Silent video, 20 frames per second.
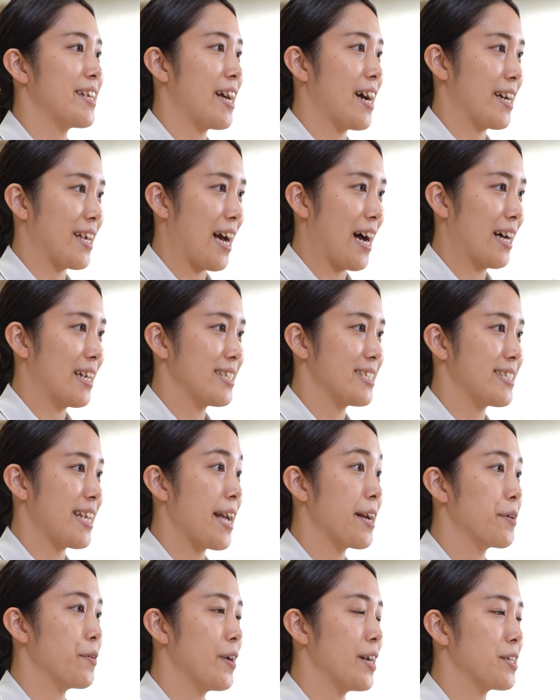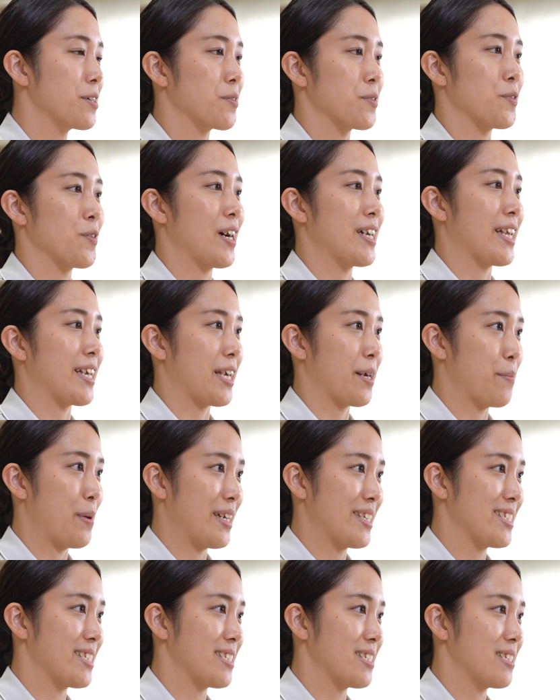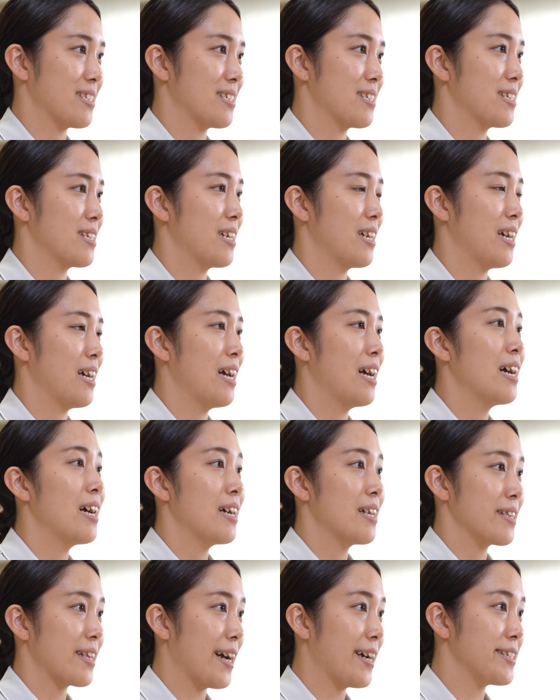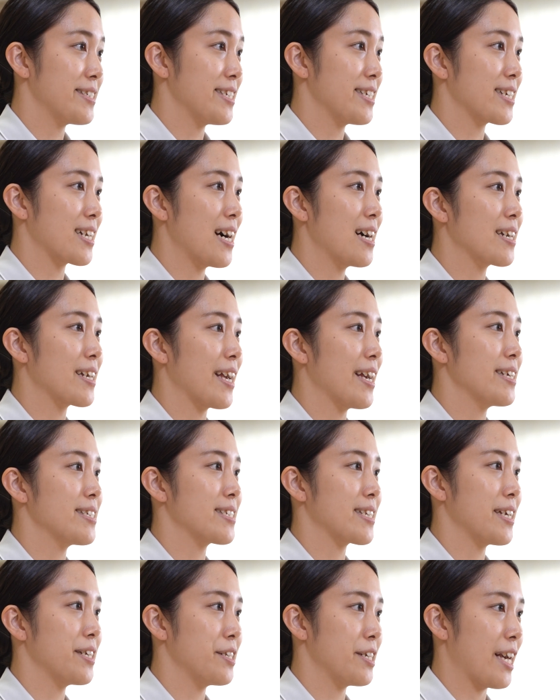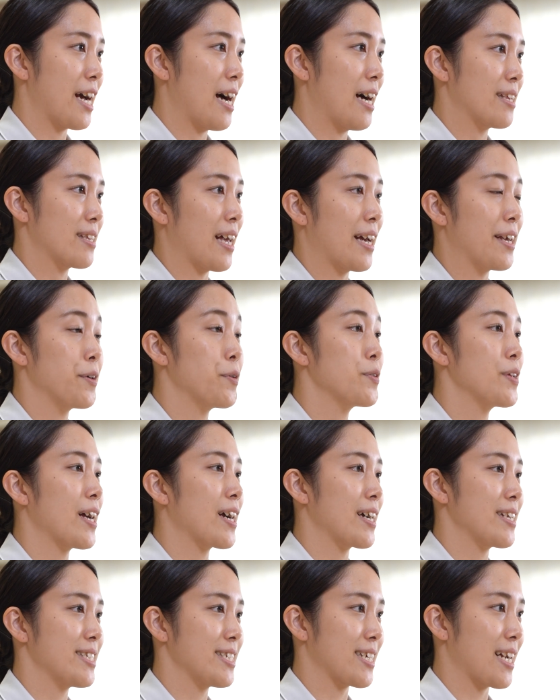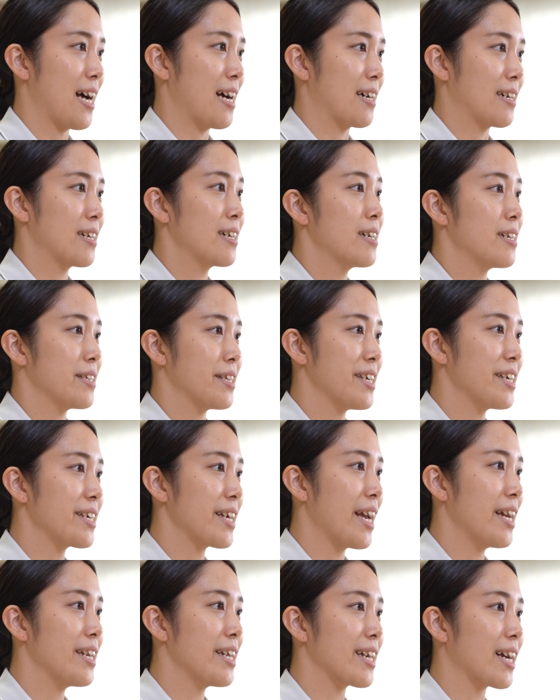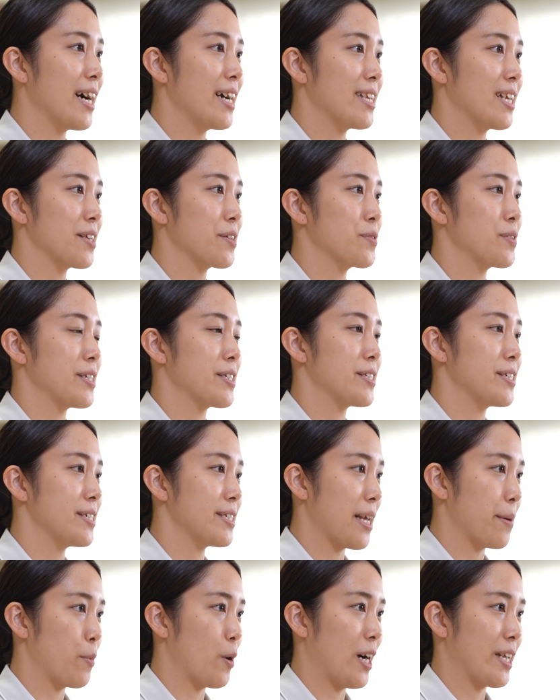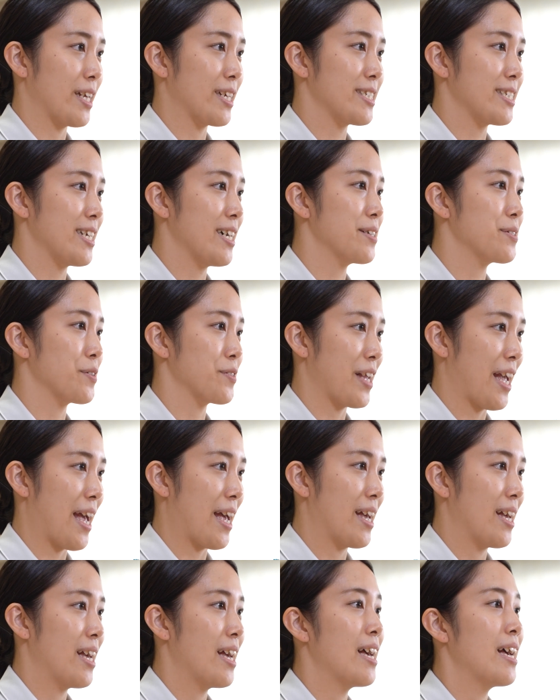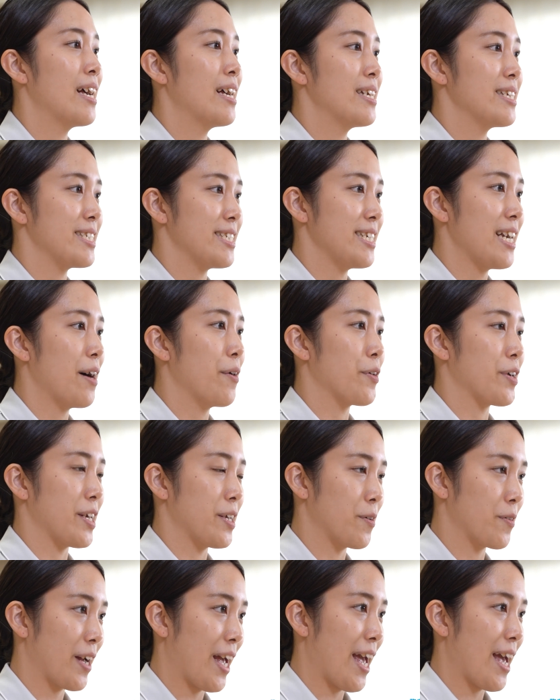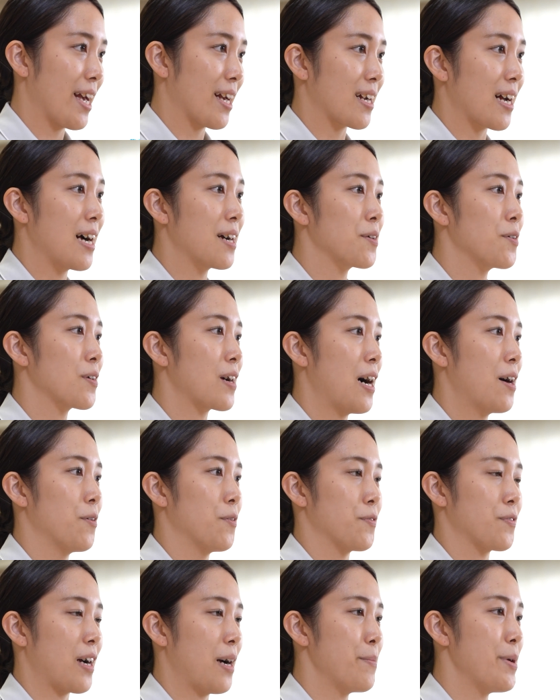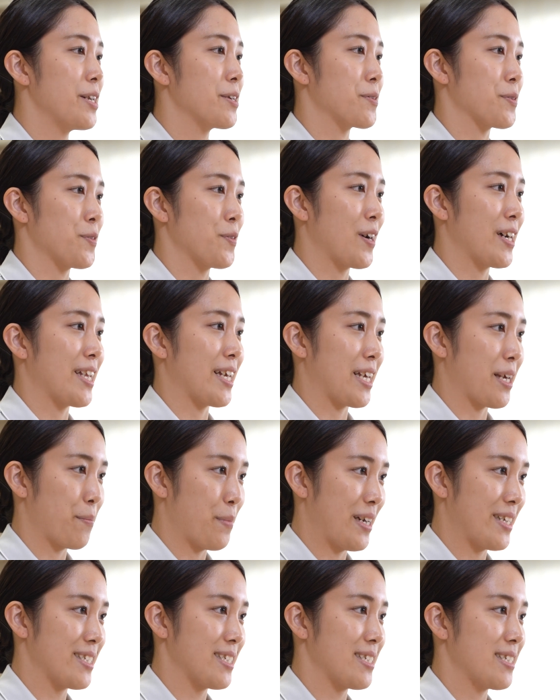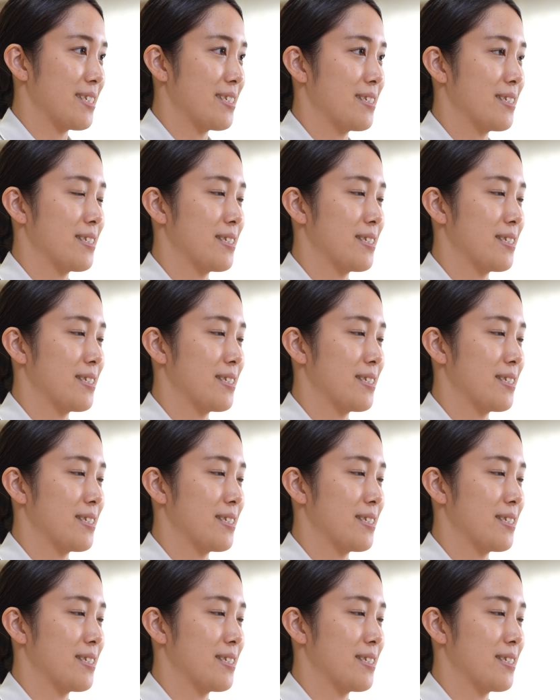デアや視点を得ることができます対人関係スキルや多様な価値観人間理解などについても話し合うので視野を広げ看護官を深めることができます